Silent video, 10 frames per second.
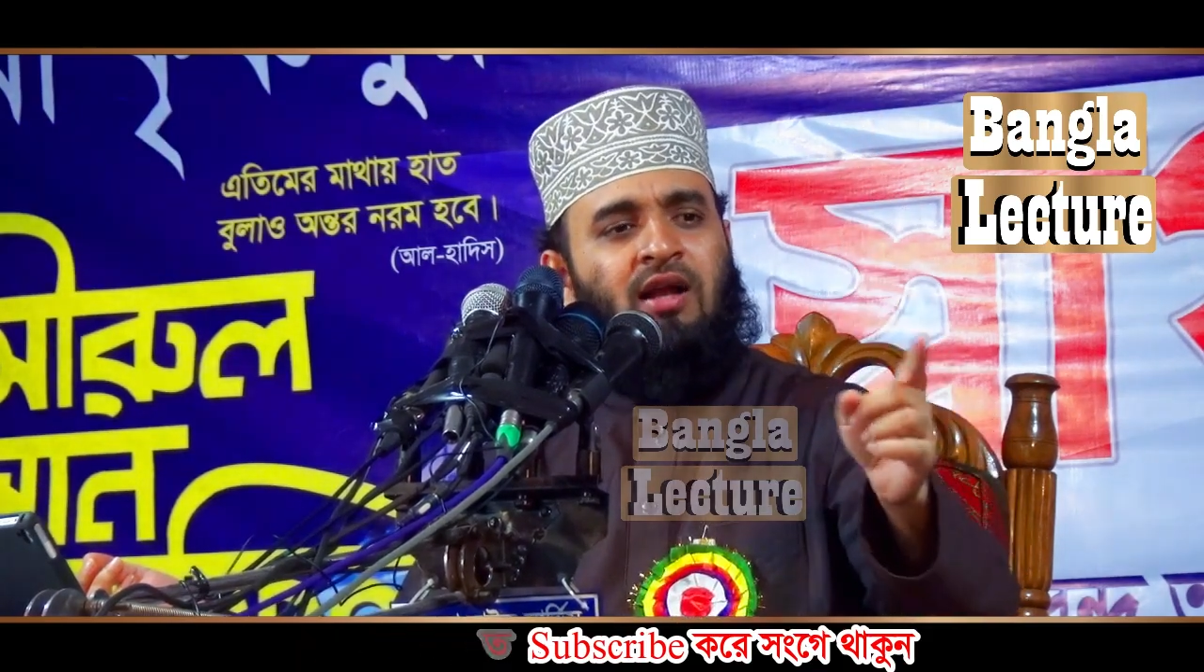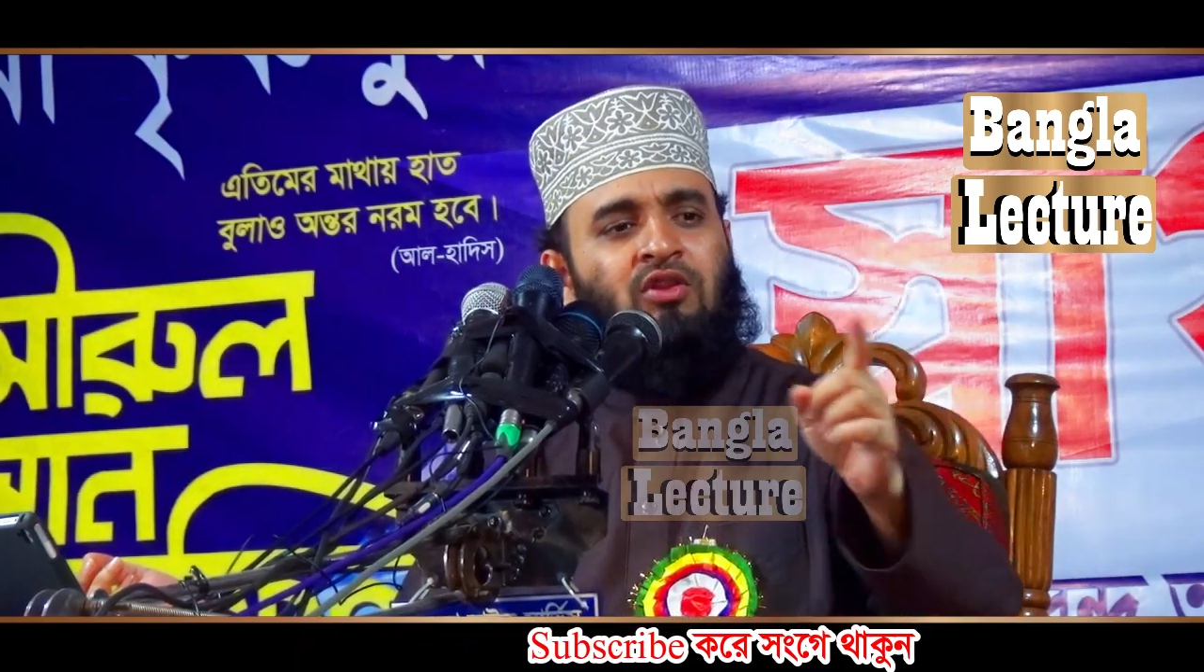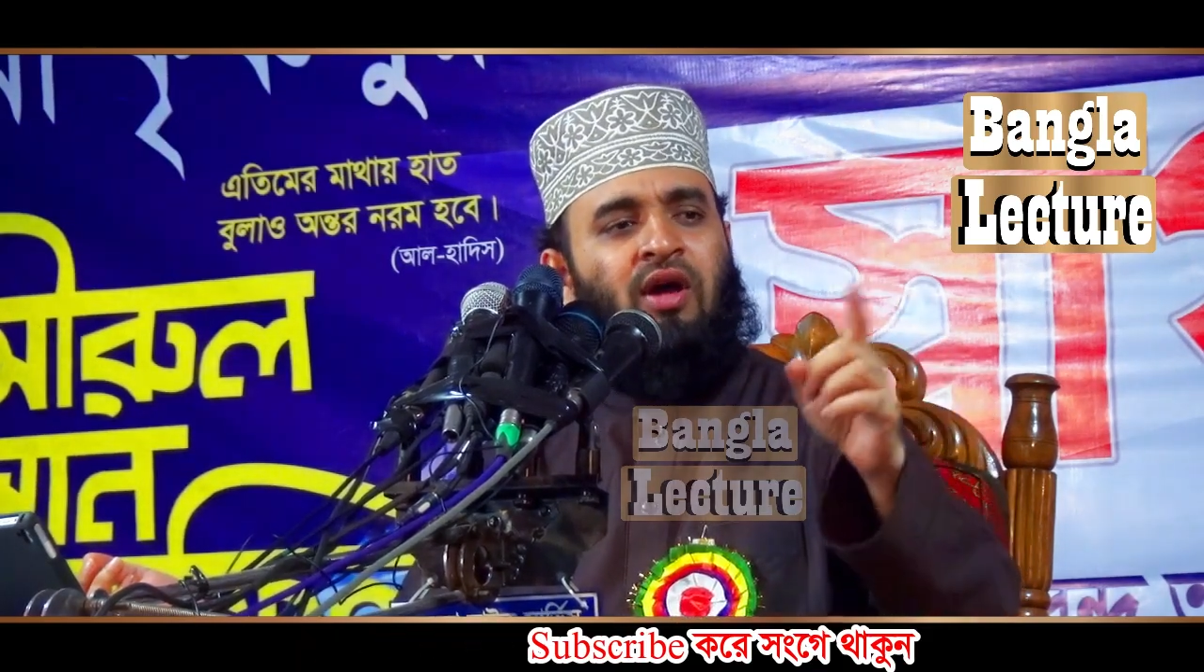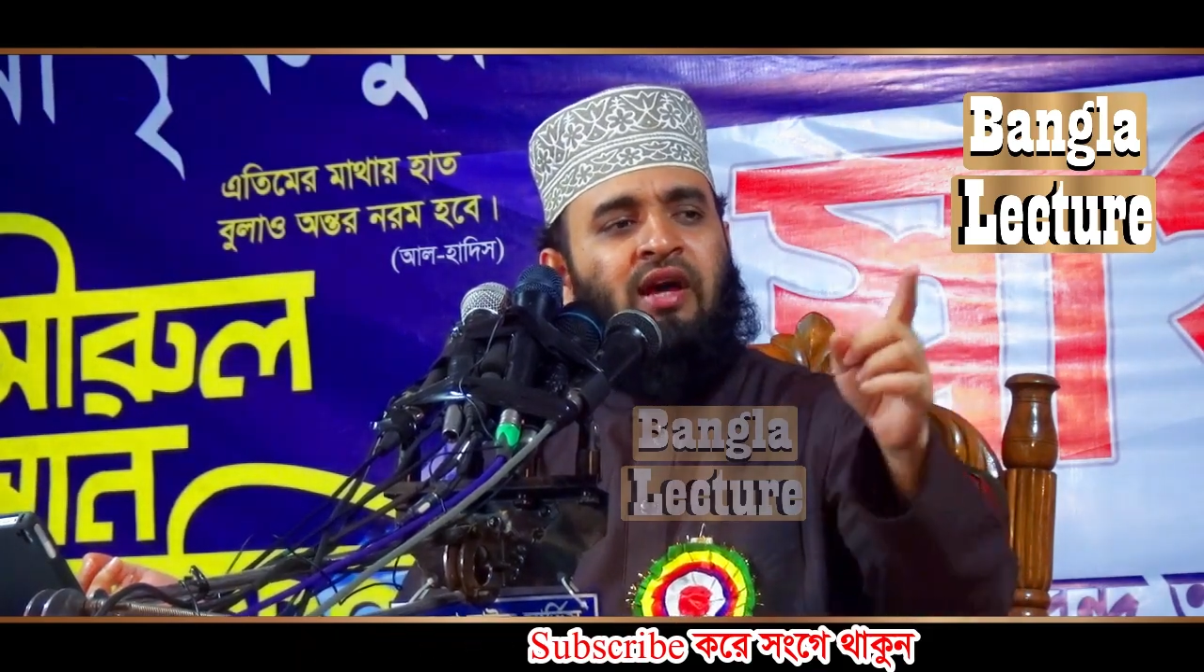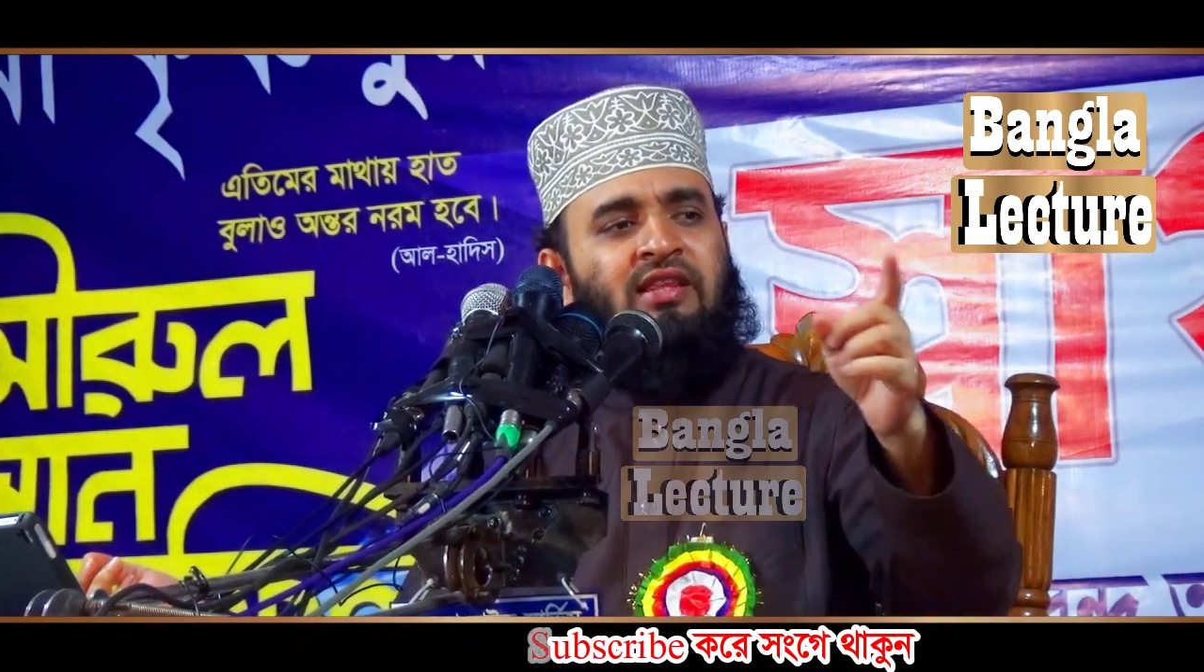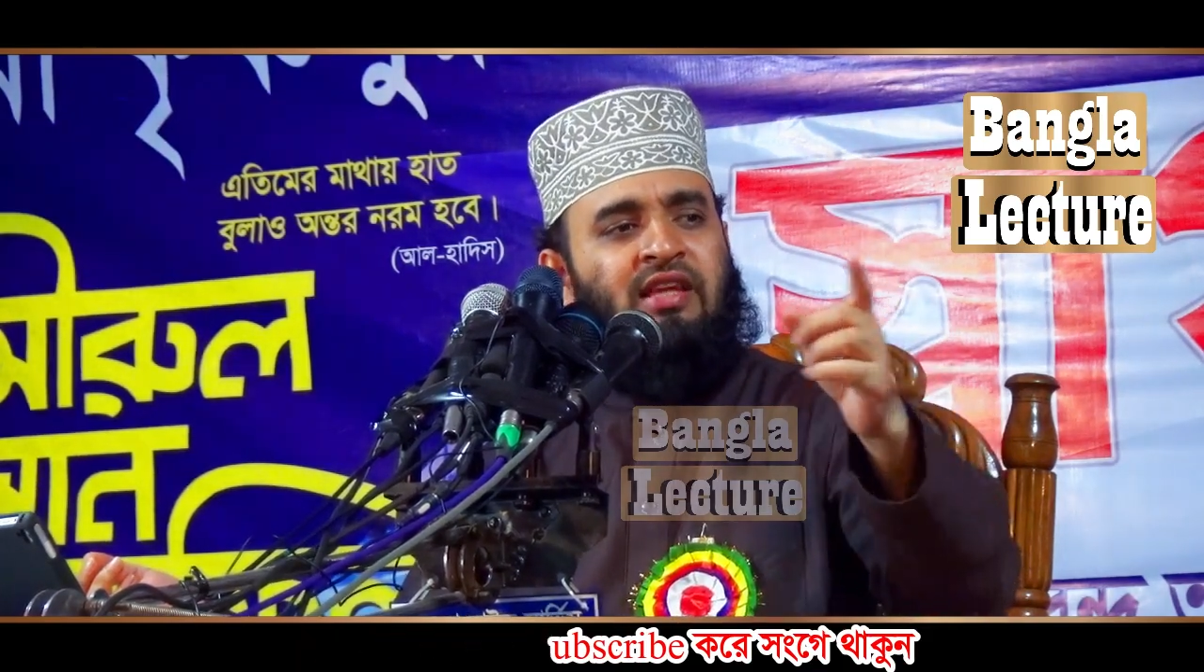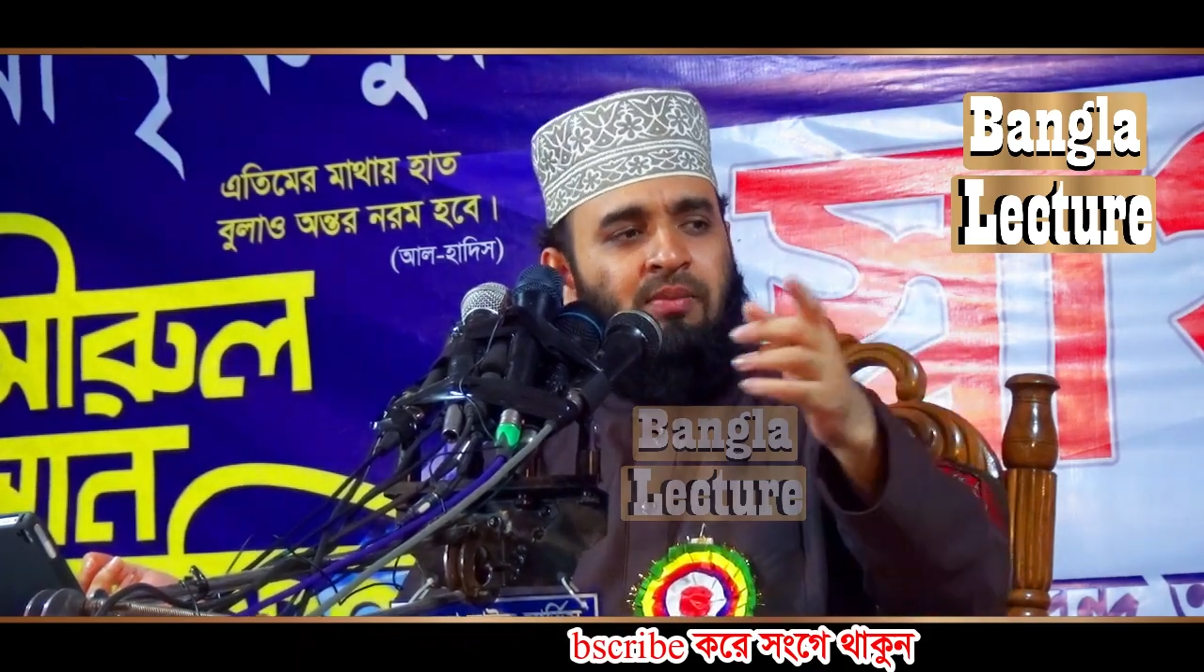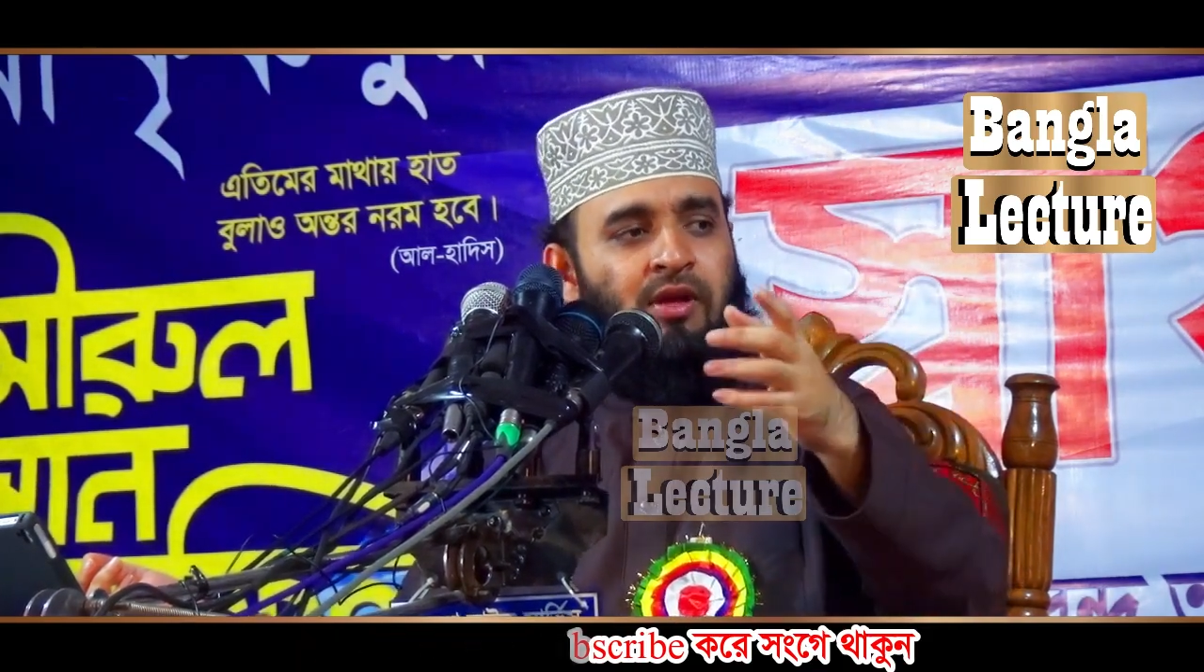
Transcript: আর দয়ার দিকে